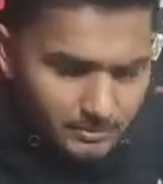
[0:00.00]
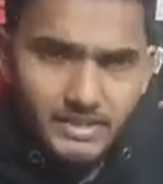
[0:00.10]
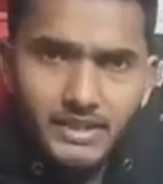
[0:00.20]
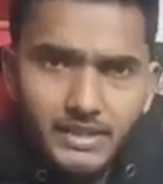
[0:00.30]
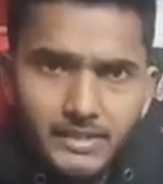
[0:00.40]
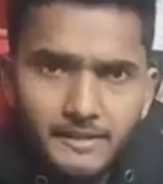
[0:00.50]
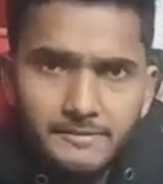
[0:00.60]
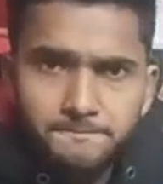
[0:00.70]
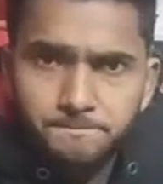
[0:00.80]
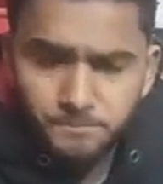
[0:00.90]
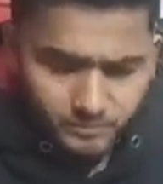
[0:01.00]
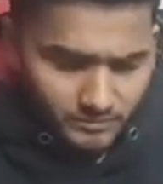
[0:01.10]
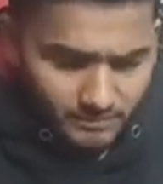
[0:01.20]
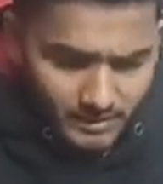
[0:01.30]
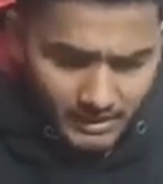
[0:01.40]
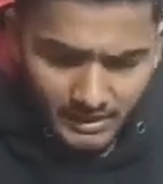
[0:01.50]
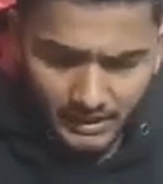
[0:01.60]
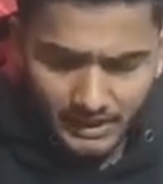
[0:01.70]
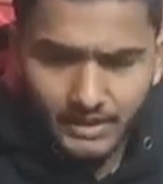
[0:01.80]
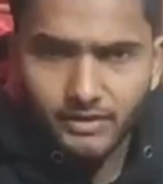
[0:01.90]
मिल जाएगा
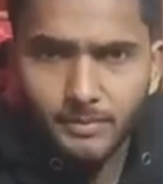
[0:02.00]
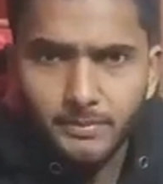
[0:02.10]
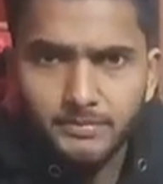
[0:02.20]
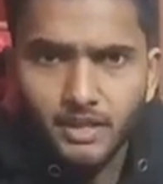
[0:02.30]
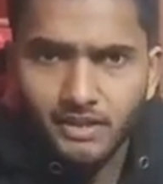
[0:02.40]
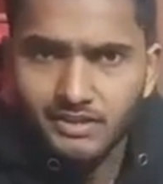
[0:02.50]
अगर आप अपना